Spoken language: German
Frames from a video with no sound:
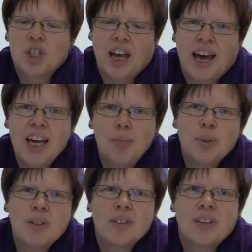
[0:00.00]

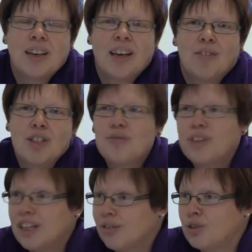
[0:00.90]
beschreibt, was
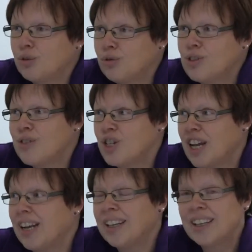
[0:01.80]
viele von uns
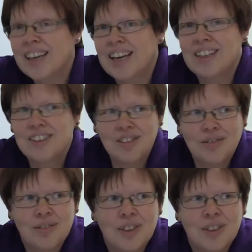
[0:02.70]
wahrscheinlich kennen,